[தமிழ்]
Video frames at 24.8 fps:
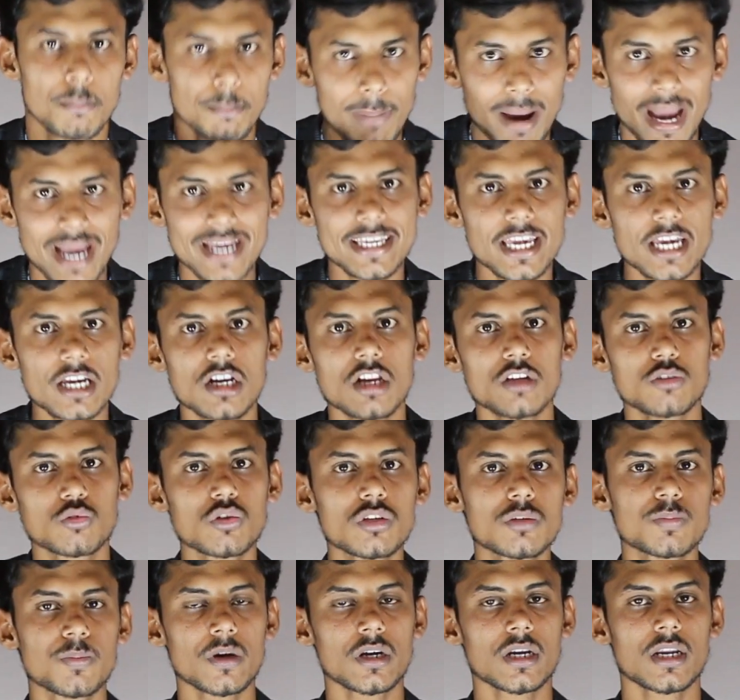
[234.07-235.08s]
பேங்கிங்கில்
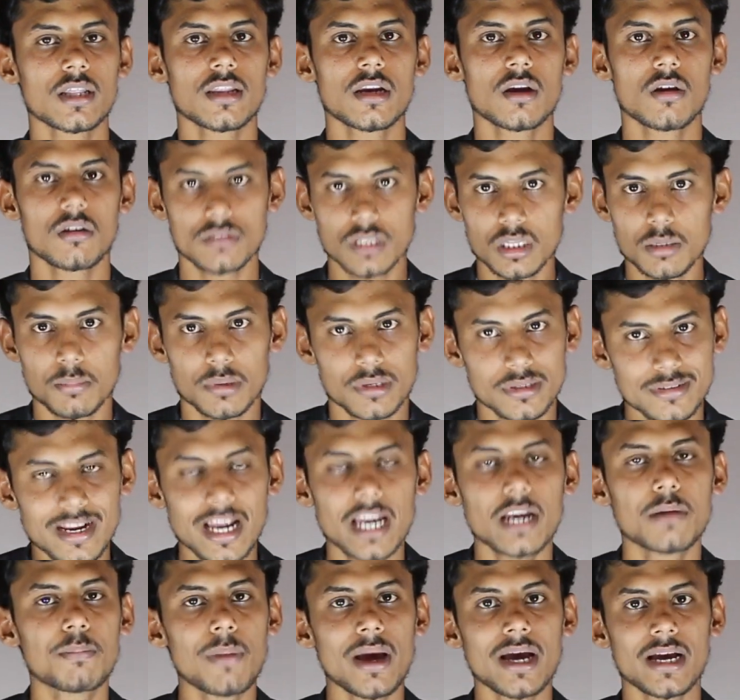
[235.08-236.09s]
சூஸ் பண்ணுறதுல வந்து இப்போ
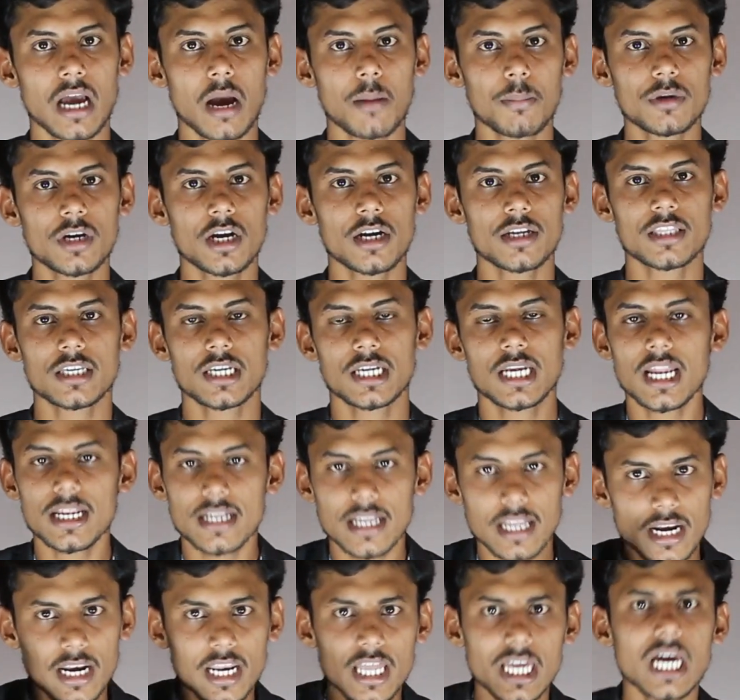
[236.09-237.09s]
ஸ்டேட் பேங்க் அப்படின்னு எடுத்திங்கன்னா
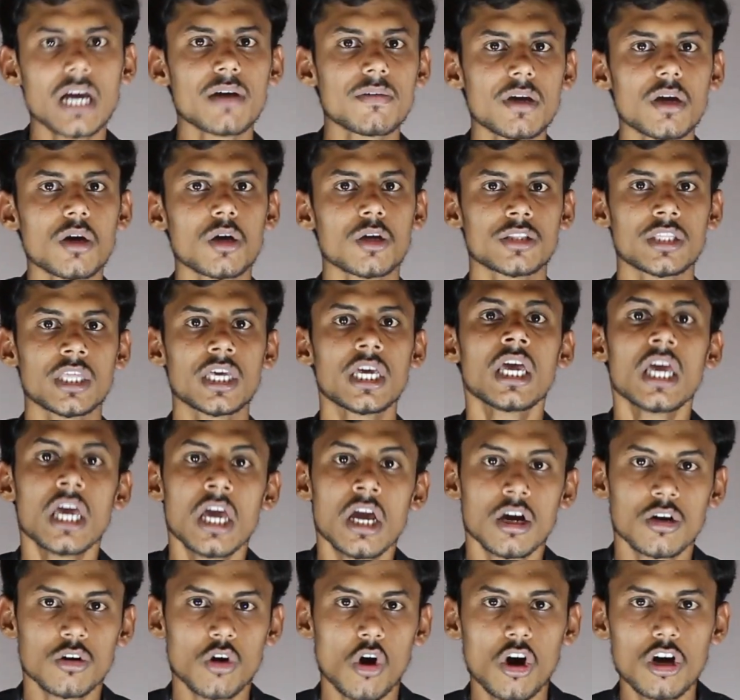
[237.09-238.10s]
நிறையாவே வந்து
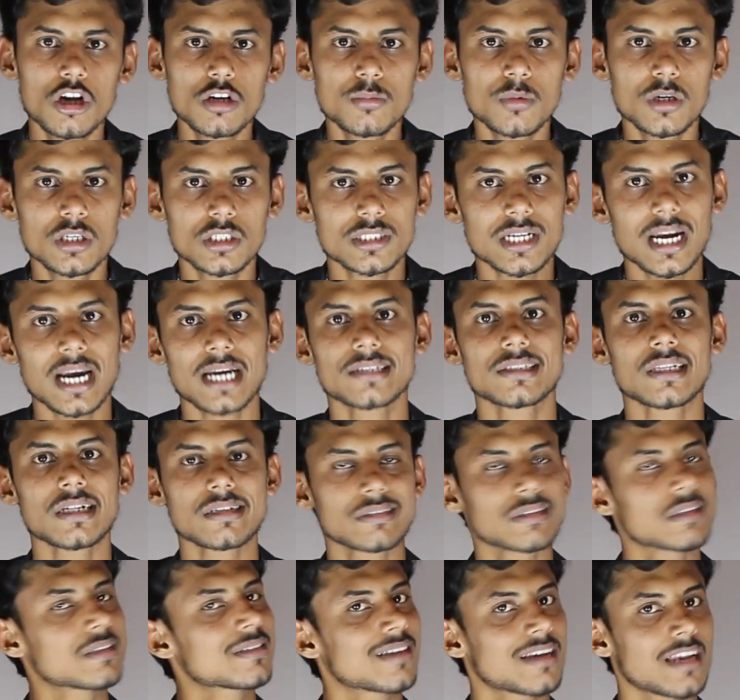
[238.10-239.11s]
கவர்மெண்ட்
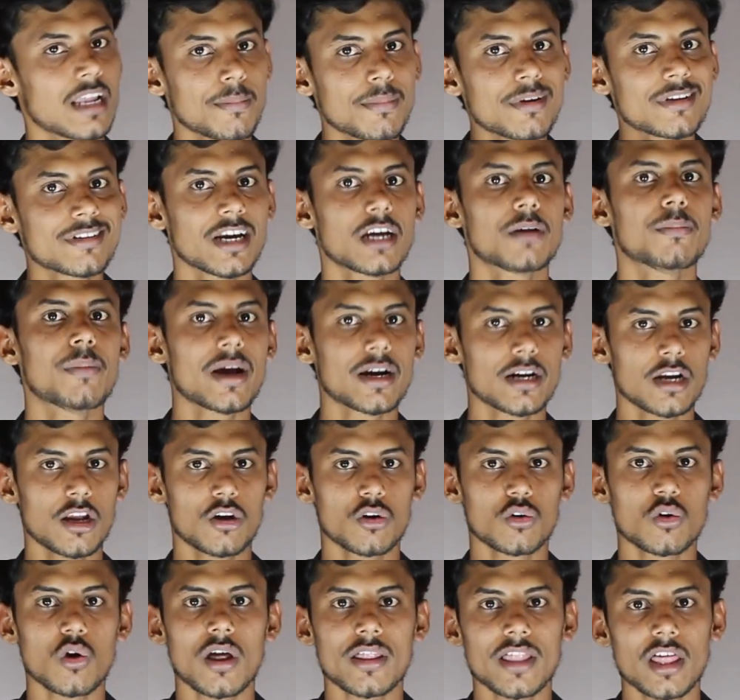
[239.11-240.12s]
ட்ரான்சாக்ஷன்ஸ் எல்லாமே ஸ்டேட் பேங்க்கில்
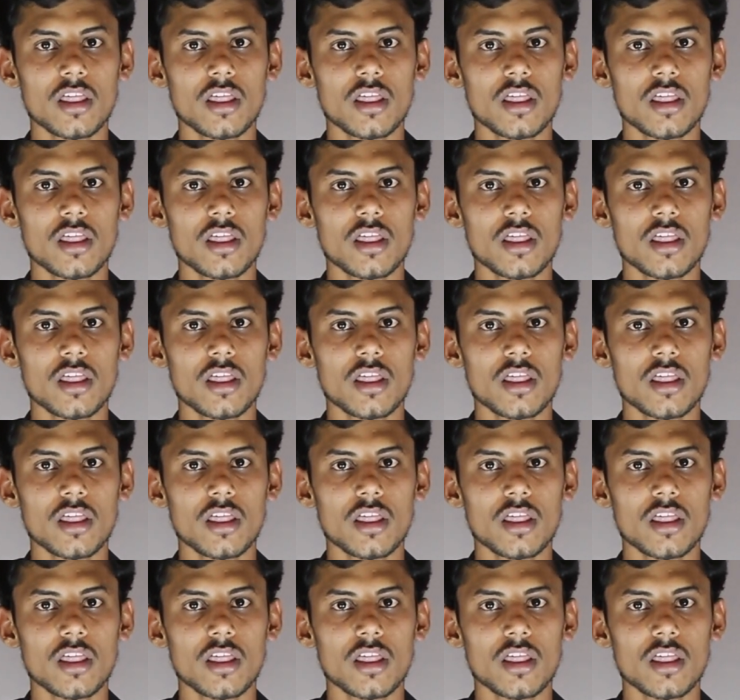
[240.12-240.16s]
இருக்கும்